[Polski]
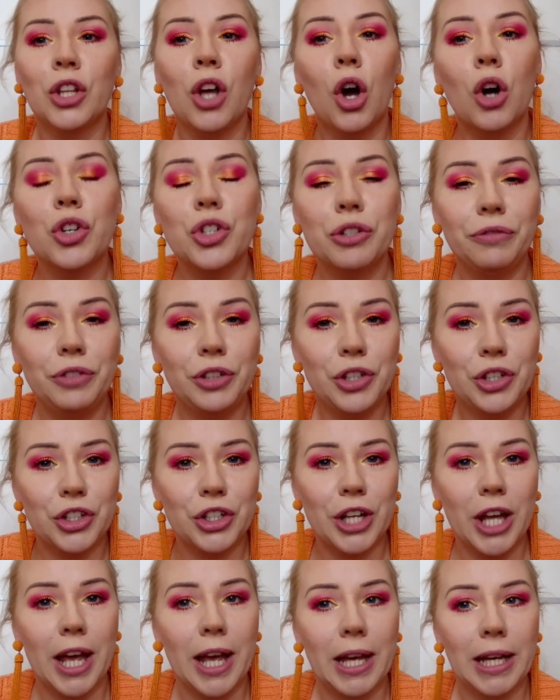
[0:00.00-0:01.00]
to
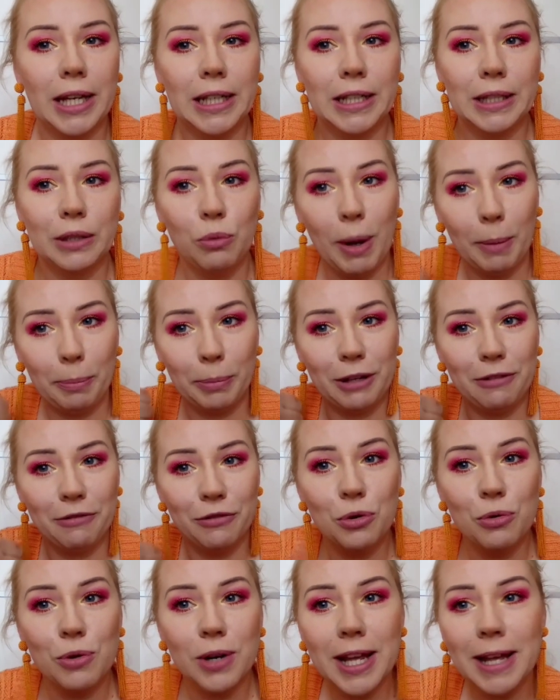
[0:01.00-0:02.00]
oczywiście e,
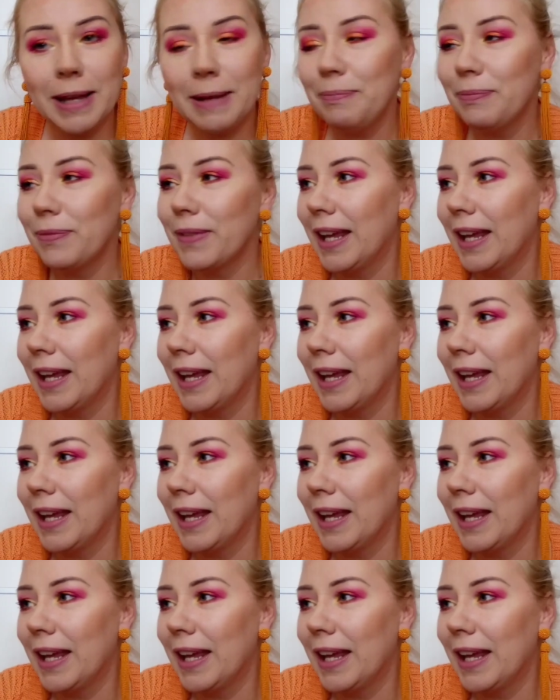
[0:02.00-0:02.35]
łapki w górę,